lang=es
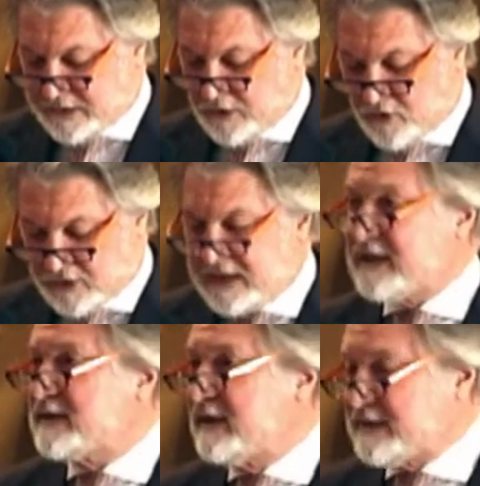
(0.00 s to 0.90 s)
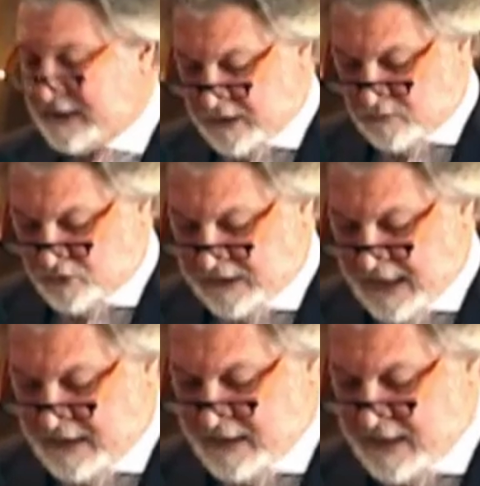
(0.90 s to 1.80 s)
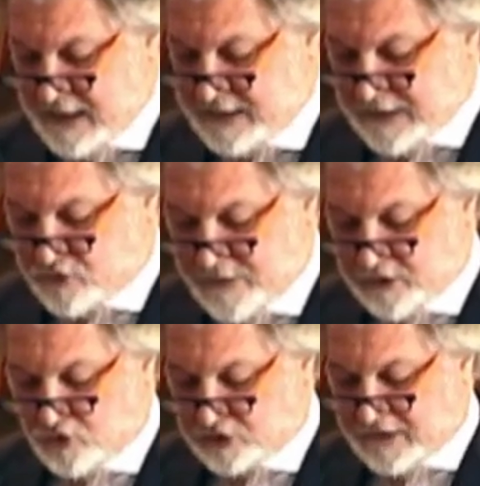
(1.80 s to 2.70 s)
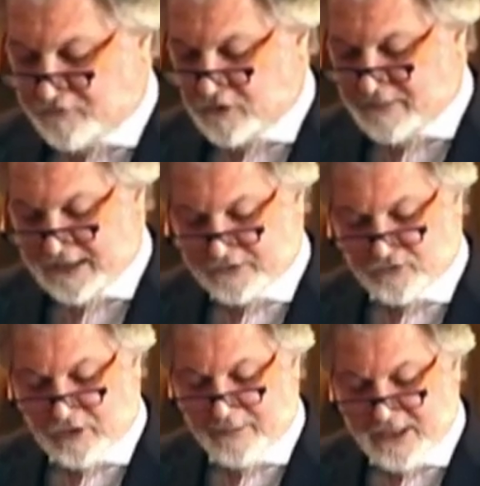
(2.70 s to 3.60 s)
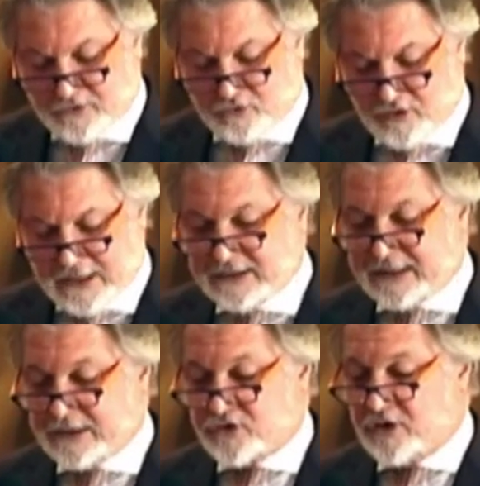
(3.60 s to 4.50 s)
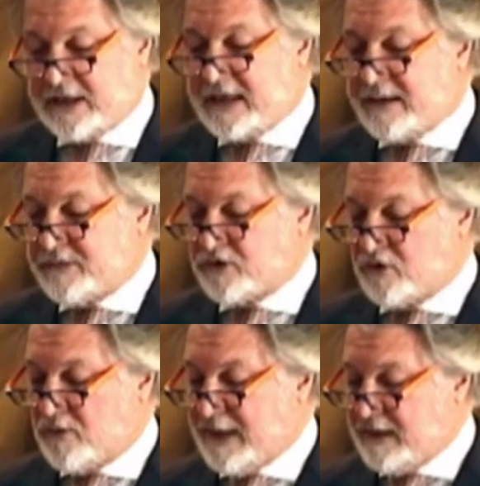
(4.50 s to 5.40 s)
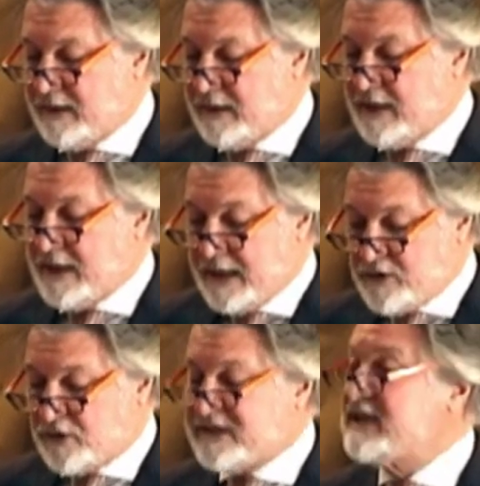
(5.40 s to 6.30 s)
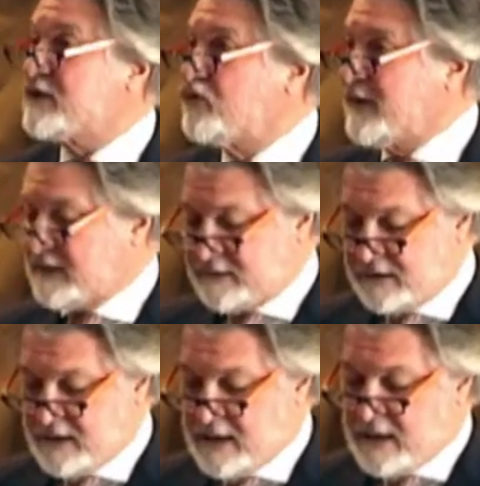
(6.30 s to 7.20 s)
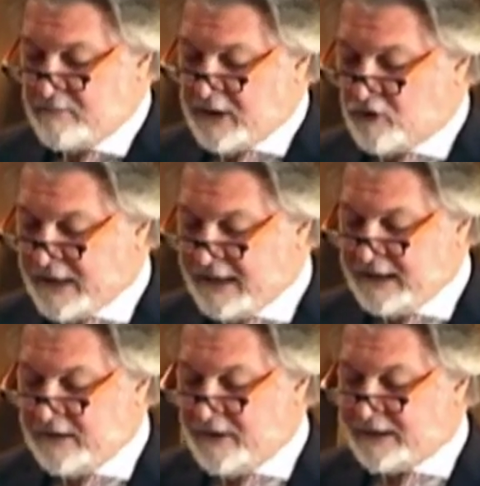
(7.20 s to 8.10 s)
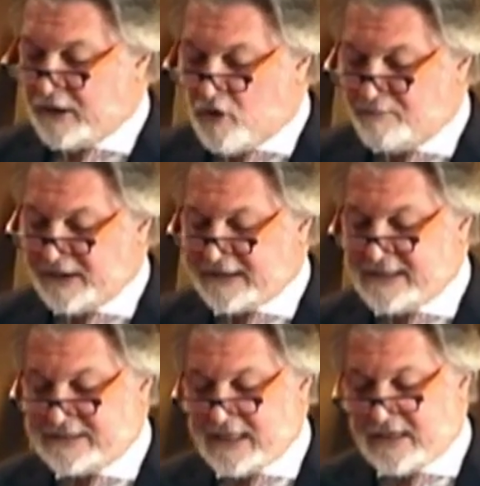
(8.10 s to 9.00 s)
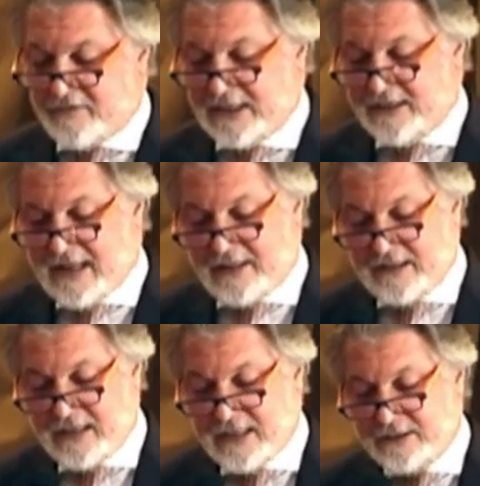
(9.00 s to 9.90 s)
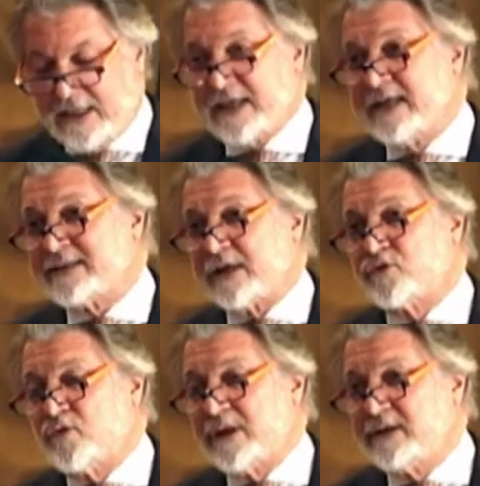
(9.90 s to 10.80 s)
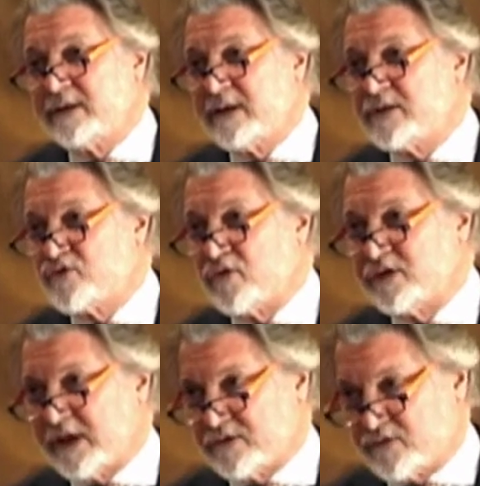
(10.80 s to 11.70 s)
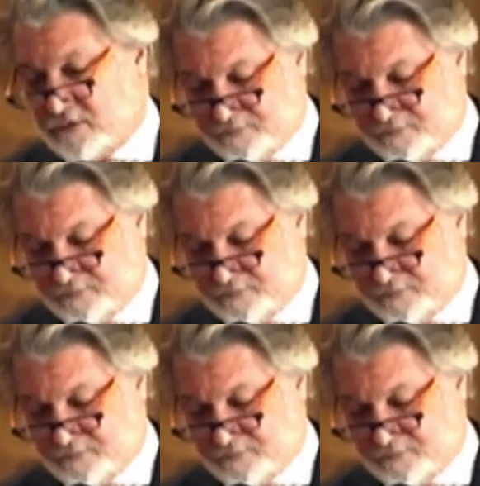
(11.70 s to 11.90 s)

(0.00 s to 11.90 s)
tecnologías en el escenario mundial y asumiendo otras formas de resolvimiento e interacción en el ámbito global. Ello exige a su vez mejorar el nivel de competencia y habilidad de quienes actúan en su contexto.